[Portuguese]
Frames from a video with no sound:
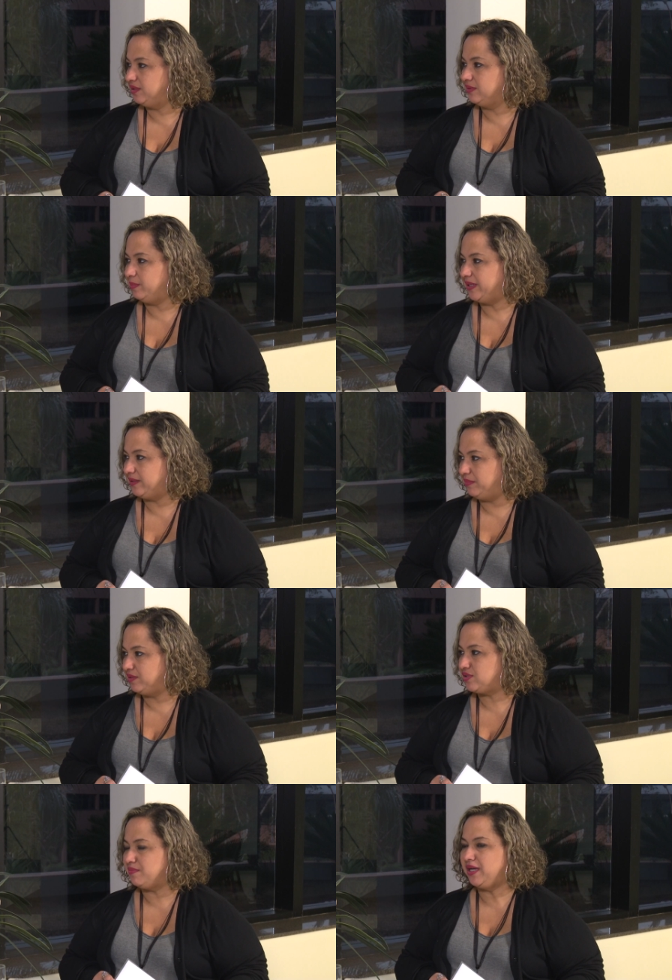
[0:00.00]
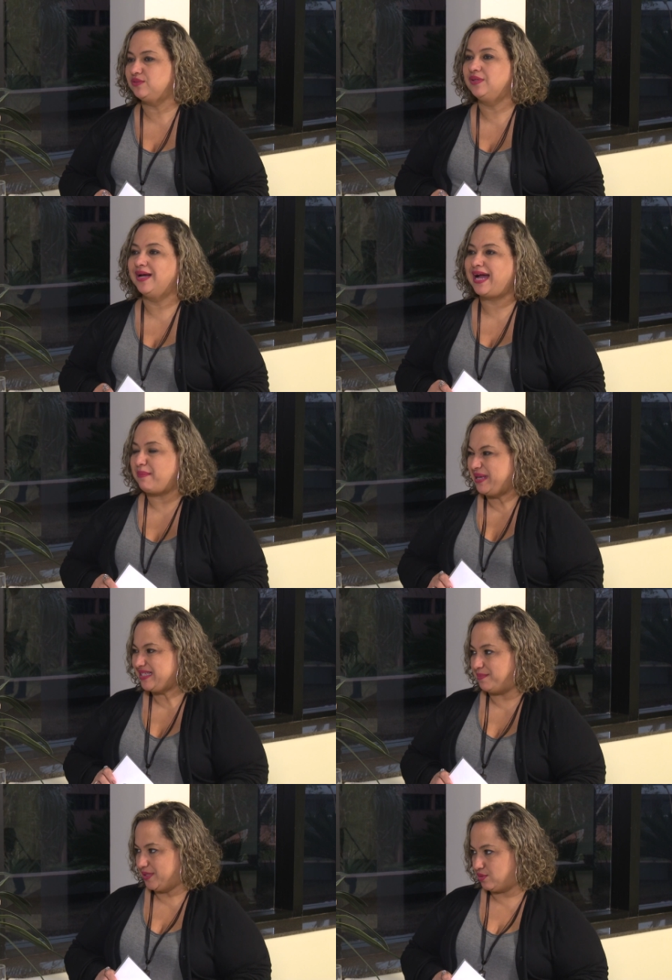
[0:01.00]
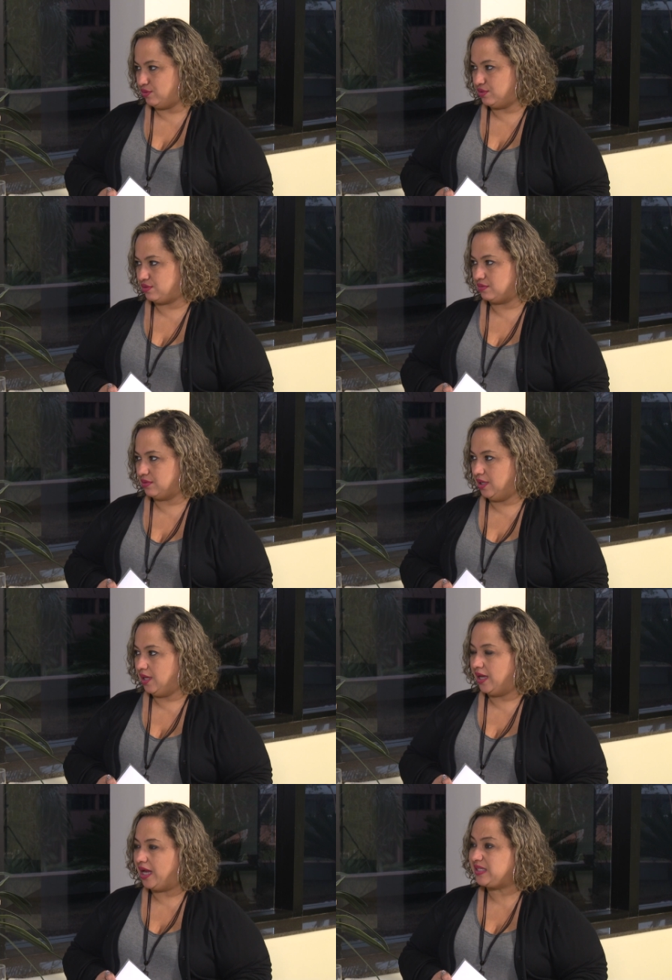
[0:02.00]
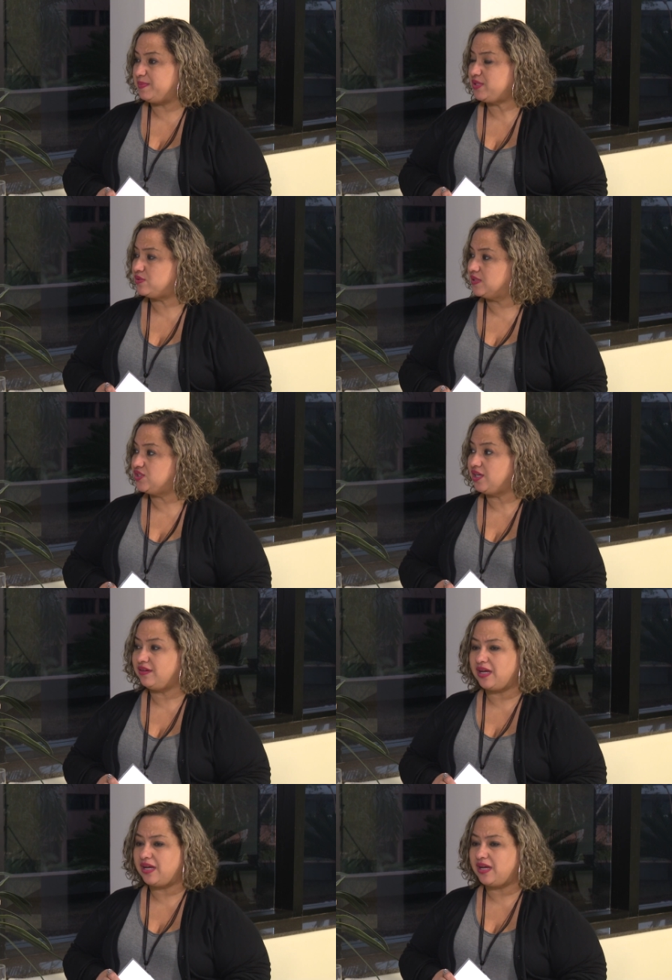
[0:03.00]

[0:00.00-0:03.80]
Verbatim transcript: tem um departamento chamado Cabeça-Pescoço, as pessoas já